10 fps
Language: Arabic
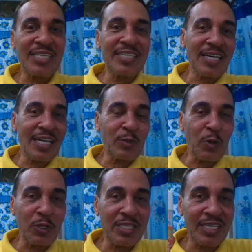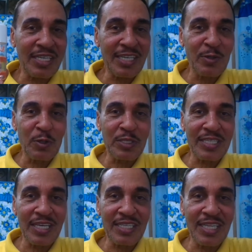ترجع تحط
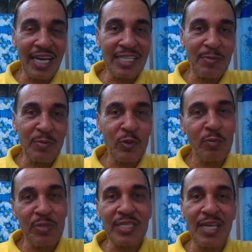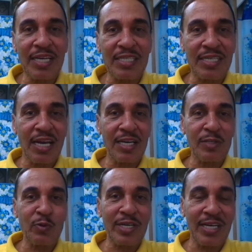نقطتين ثلاثة من دول بتتحسن
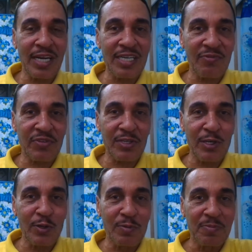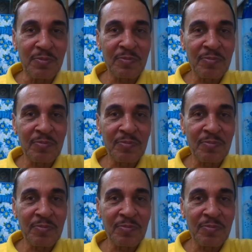على طول خلال نفس اليوم